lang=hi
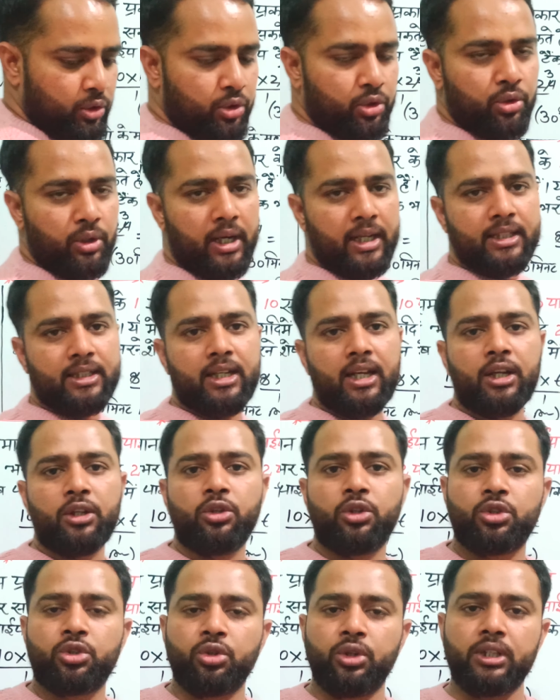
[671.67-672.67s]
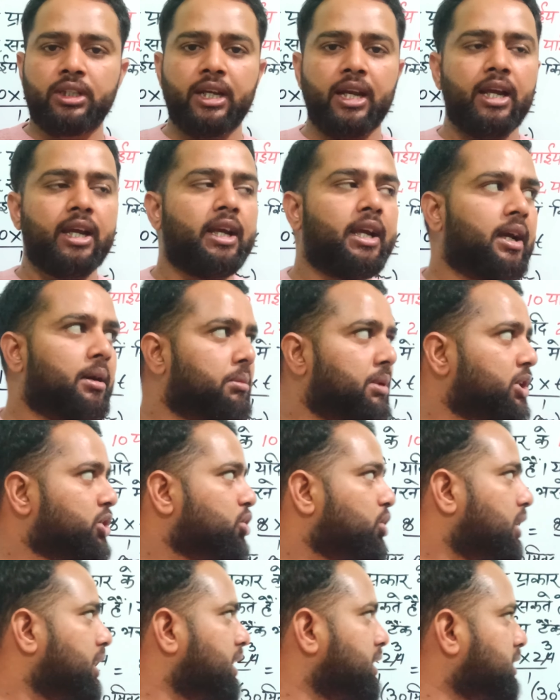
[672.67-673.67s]
तो आज के लिए दोस्तों इतना ही हमने
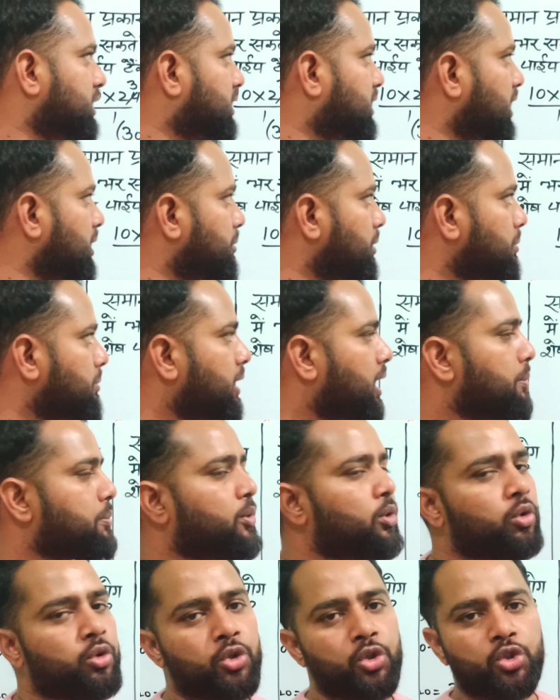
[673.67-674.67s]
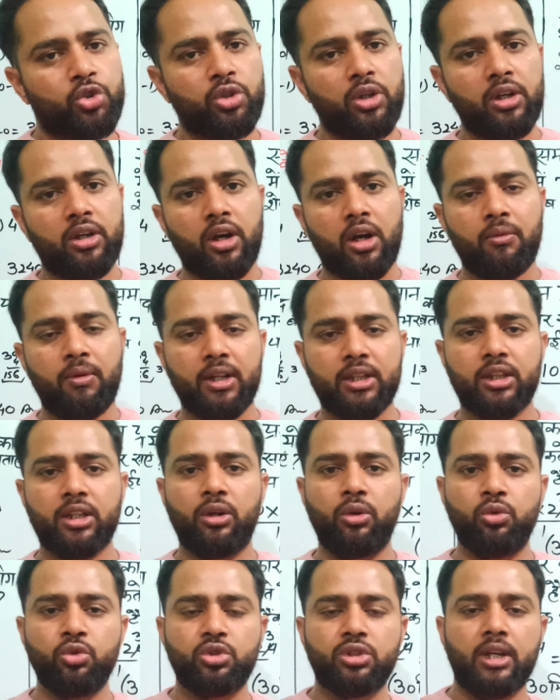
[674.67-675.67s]
जो है ना जितने भी मैं आपको क्वेश्चन करवाता
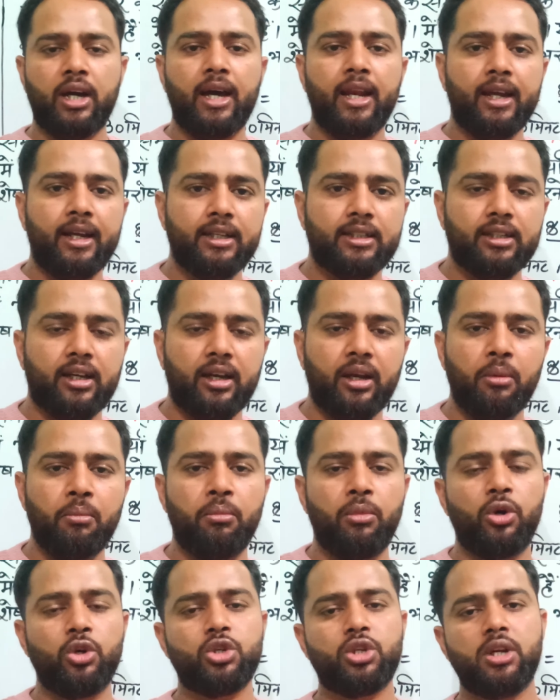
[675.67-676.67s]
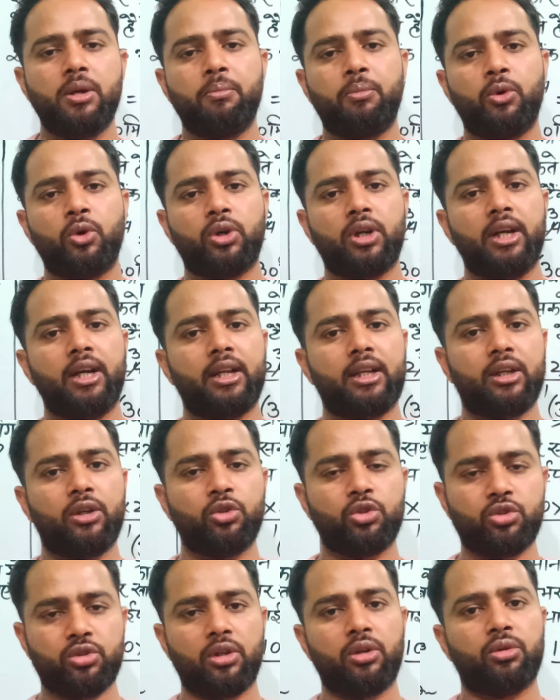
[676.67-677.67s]
हूँ सारे के सारे मोस्ट इंपोर्टेंट
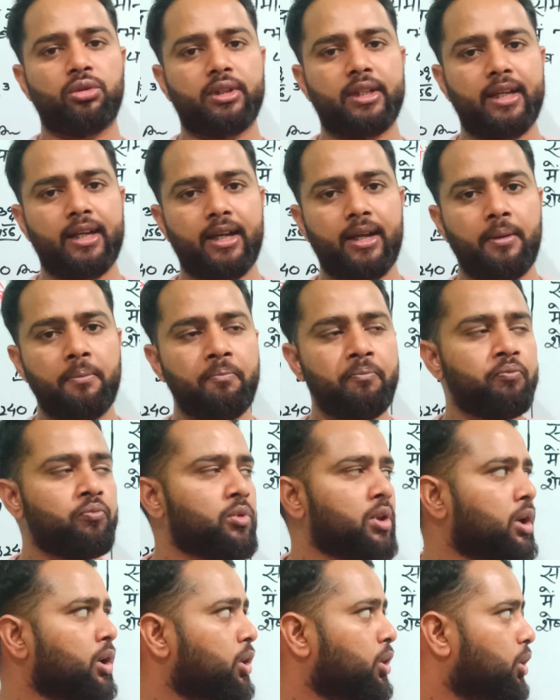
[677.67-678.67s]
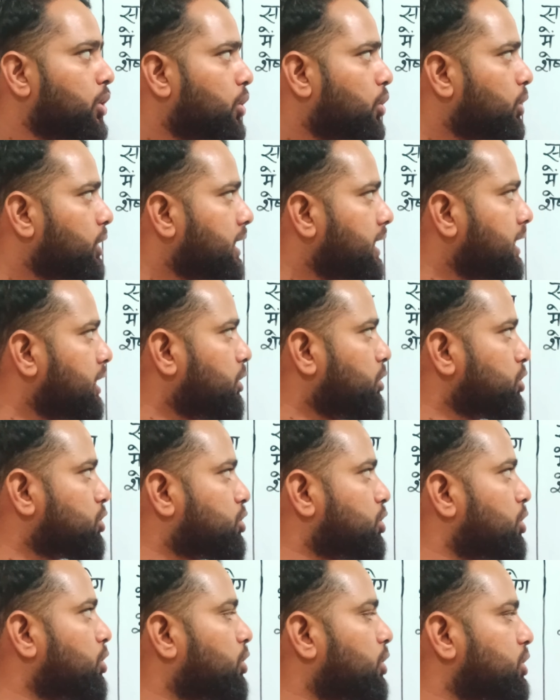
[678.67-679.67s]
क्वेश्चन होते हैं और इन
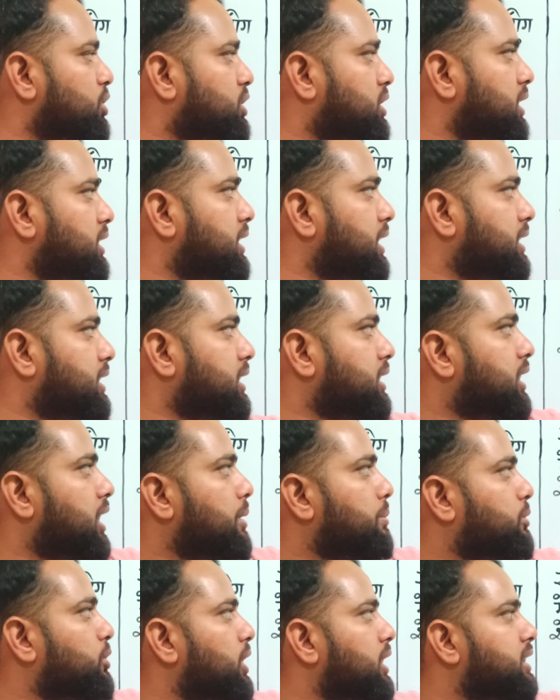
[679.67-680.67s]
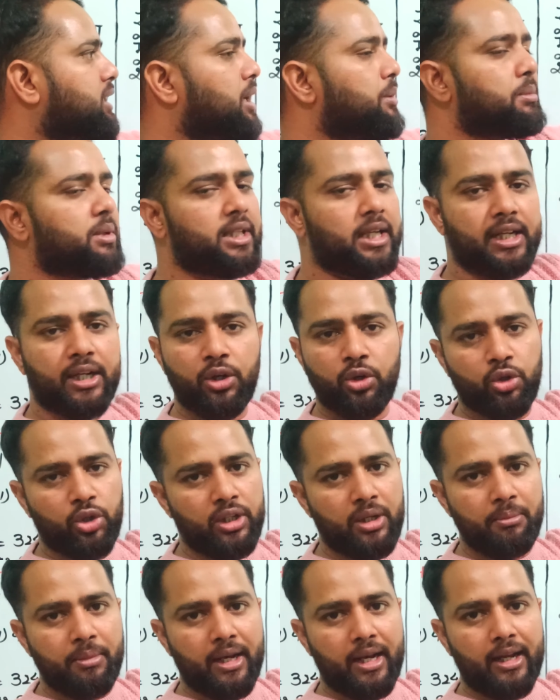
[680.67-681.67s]
क्वेश्चनों को सीधा सीधा आपको एग्जाम में देखने को
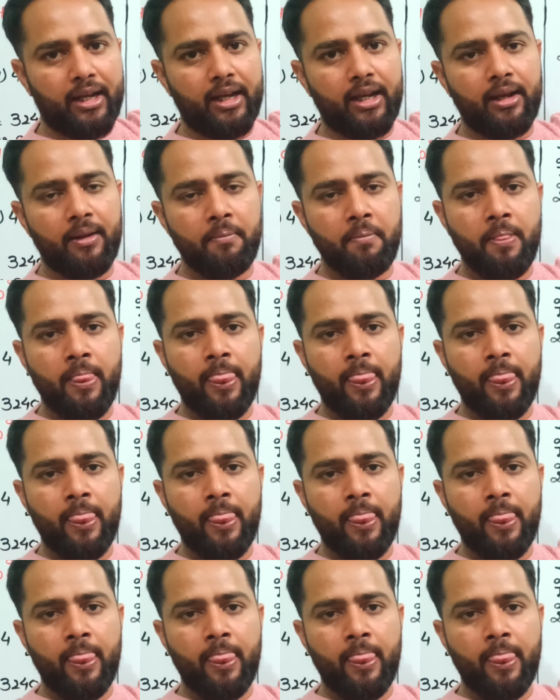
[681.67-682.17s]
ये मिलेंगे